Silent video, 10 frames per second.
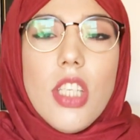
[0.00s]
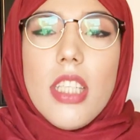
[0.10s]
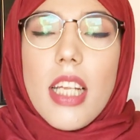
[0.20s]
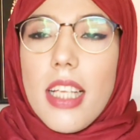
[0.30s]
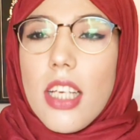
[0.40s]

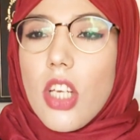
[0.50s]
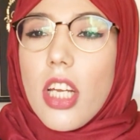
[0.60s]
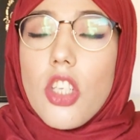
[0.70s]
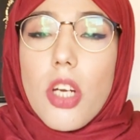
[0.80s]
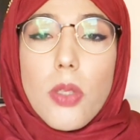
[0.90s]
يعني درت ليا
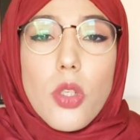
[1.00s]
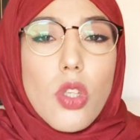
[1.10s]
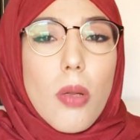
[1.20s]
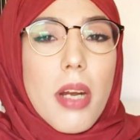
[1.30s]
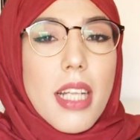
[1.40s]
شعري جربتها
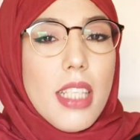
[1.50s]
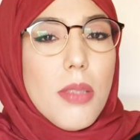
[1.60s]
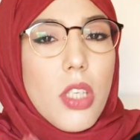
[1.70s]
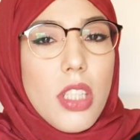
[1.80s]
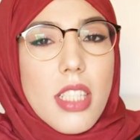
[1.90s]
جوج المرات
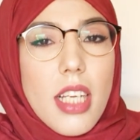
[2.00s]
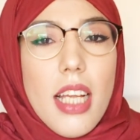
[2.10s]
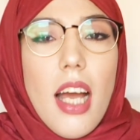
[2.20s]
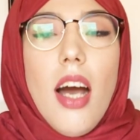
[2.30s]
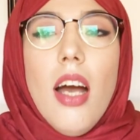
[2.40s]
عاد باش هضرت
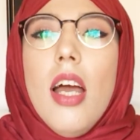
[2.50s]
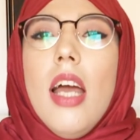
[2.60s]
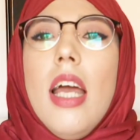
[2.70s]
عليها